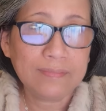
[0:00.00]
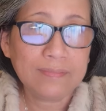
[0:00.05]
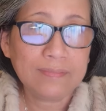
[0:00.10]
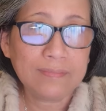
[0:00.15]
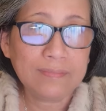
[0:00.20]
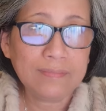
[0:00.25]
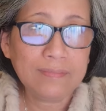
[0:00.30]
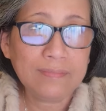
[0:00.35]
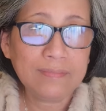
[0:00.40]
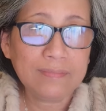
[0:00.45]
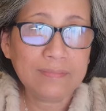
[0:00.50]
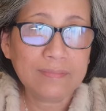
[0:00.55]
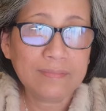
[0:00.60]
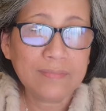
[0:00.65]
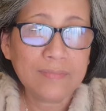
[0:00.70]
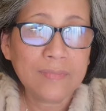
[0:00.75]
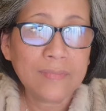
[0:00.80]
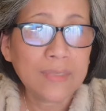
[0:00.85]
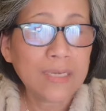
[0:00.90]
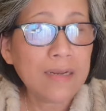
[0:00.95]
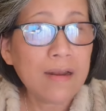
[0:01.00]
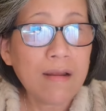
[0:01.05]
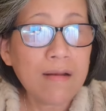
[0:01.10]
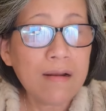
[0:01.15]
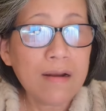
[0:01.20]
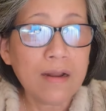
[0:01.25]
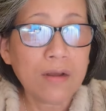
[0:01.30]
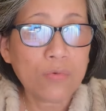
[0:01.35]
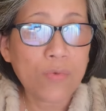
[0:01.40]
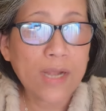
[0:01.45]
ừ. cái đó
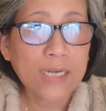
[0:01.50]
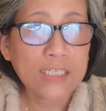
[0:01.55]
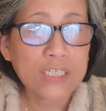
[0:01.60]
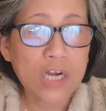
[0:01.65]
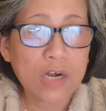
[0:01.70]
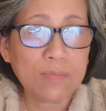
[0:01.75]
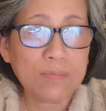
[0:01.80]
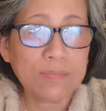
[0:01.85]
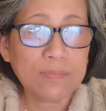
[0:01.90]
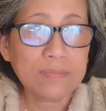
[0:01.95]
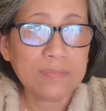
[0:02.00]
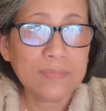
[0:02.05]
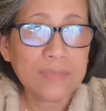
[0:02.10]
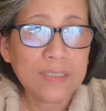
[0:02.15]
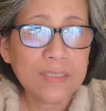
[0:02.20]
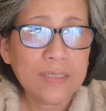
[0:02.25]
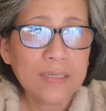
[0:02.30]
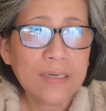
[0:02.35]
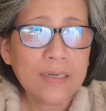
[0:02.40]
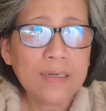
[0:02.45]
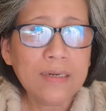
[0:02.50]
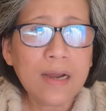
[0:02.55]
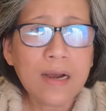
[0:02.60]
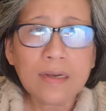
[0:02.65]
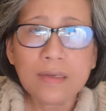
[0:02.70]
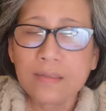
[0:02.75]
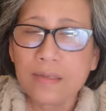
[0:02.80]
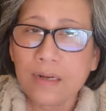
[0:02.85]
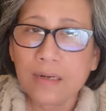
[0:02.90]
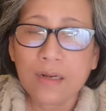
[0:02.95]
rất là quan trọng
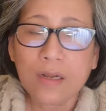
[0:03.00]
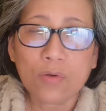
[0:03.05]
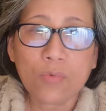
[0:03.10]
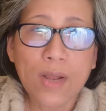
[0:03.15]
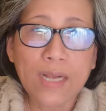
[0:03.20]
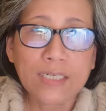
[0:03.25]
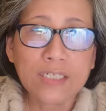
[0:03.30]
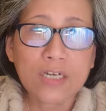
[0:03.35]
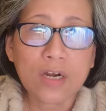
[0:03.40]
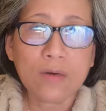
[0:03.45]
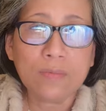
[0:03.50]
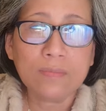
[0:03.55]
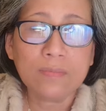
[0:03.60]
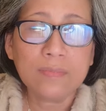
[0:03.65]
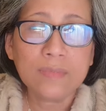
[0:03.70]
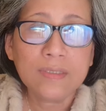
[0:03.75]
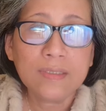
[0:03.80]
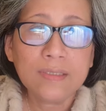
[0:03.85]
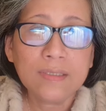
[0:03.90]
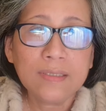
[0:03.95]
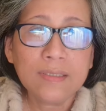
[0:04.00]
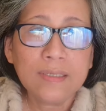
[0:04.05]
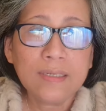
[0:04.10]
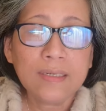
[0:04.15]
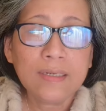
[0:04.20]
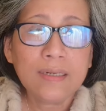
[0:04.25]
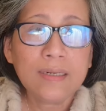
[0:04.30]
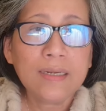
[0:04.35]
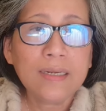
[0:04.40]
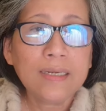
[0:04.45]
rất rất là quan trọng
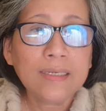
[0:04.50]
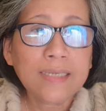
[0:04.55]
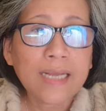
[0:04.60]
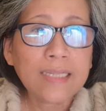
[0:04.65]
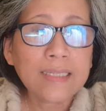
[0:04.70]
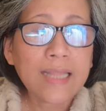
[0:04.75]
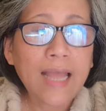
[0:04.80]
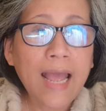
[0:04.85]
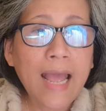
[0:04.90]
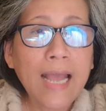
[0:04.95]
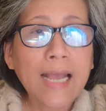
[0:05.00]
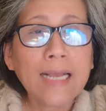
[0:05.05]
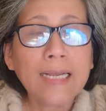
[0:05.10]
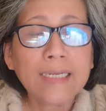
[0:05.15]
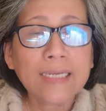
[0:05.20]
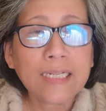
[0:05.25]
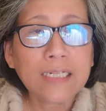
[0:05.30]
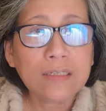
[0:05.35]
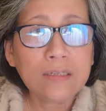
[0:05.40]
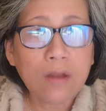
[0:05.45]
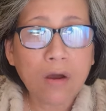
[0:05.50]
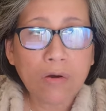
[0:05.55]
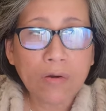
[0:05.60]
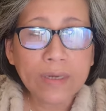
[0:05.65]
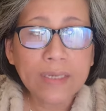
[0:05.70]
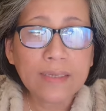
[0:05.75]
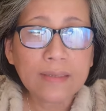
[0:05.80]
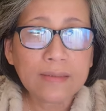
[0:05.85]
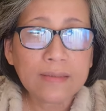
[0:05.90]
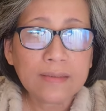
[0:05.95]
cách ăn cách
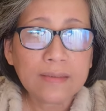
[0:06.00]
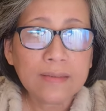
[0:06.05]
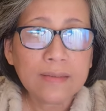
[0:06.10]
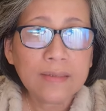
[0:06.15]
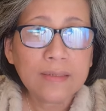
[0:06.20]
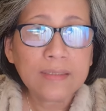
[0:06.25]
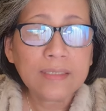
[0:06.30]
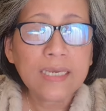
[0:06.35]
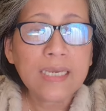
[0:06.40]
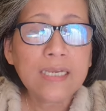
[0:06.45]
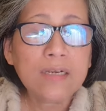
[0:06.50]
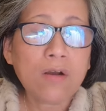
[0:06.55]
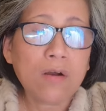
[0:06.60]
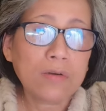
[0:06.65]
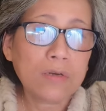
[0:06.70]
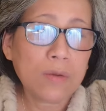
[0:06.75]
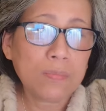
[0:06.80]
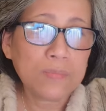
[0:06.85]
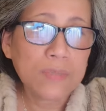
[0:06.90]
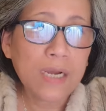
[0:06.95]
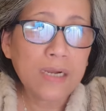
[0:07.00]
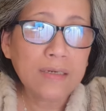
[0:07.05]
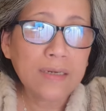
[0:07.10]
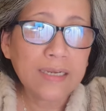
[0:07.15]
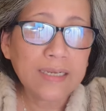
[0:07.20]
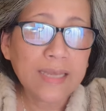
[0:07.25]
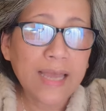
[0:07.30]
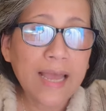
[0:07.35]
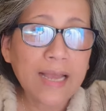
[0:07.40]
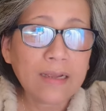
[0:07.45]
nói khi còn độc thân
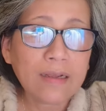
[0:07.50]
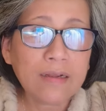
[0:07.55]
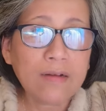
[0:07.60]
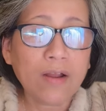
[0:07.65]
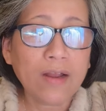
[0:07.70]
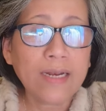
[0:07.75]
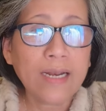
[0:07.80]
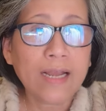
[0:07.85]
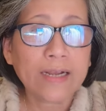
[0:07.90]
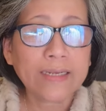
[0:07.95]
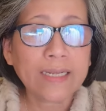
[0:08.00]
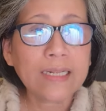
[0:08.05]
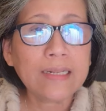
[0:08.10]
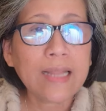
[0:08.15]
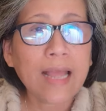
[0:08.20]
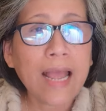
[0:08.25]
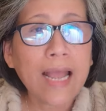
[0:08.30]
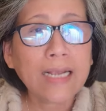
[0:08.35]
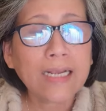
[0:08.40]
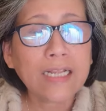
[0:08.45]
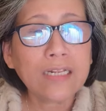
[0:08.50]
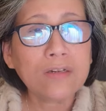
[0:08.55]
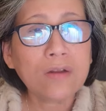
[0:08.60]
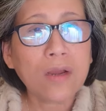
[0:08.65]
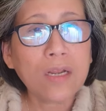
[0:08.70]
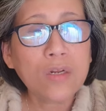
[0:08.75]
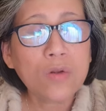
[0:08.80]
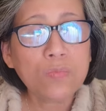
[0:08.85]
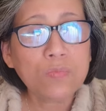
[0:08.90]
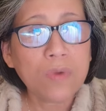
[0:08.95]
nó khác cái gọi là cách ăn cách
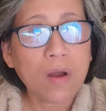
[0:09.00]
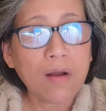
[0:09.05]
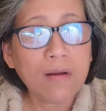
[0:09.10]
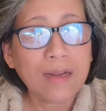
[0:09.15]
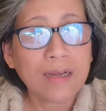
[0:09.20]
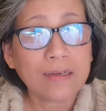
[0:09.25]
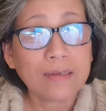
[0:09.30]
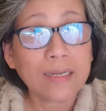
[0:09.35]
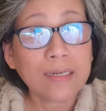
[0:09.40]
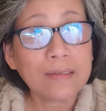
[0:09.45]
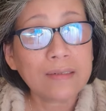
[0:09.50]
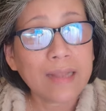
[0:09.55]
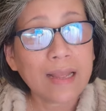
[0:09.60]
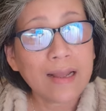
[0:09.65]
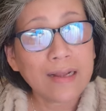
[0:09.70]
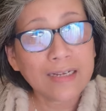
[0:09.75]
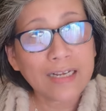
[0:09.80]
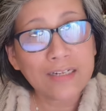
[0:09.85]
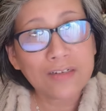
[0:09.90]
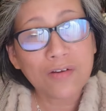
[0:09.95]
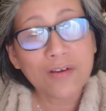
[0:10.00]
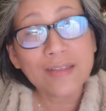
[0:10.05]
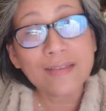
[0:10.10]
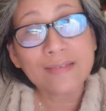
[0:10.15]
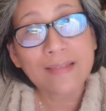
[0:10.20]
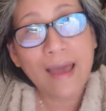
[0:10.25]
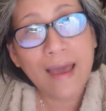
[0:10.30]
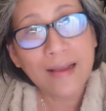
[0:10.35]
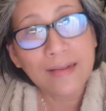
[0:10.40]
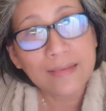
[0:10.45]
nói lúc đó là cách ăn cách nói
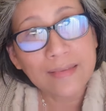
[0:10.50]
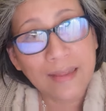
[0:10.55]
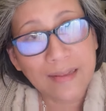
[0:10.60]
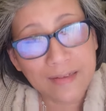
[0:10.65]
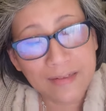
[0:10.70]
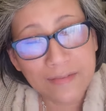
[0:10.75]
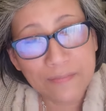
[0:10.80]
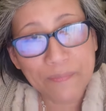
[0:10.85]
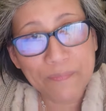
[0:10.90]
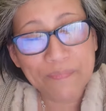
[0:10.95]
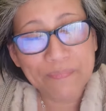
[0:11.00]
tán tỉnh